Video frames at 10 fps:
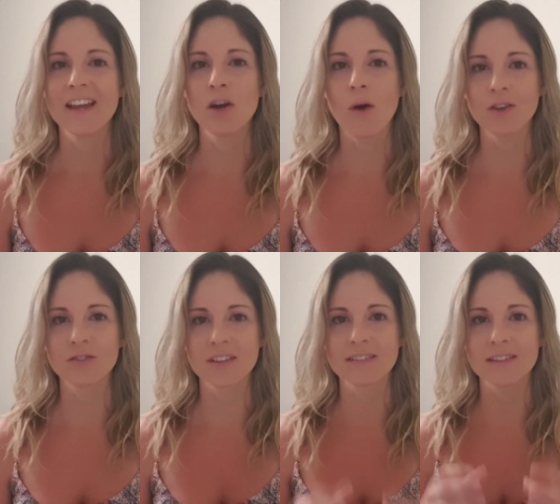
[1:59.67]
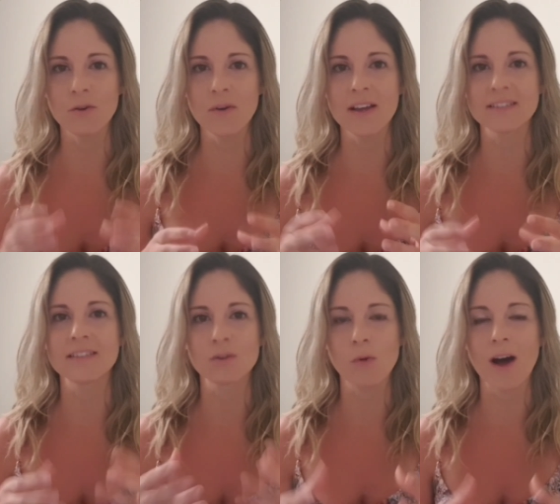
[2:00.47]
e eu acho que são
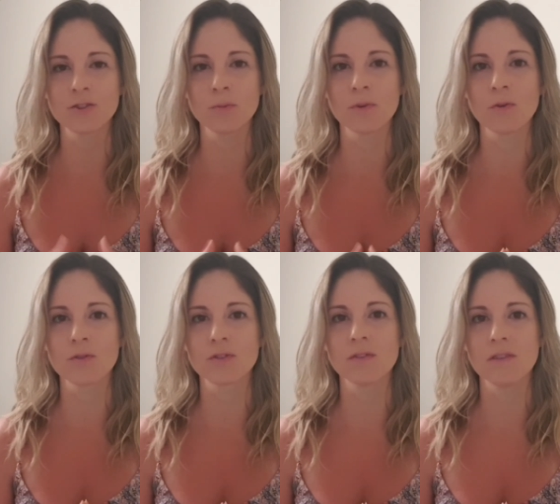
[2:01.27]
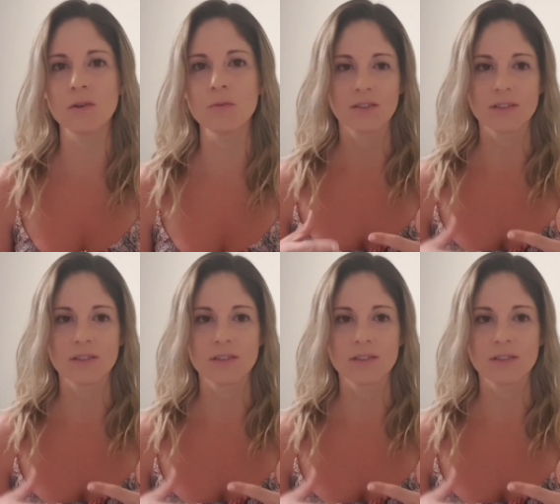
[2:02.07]
esses quatro pilotos que vão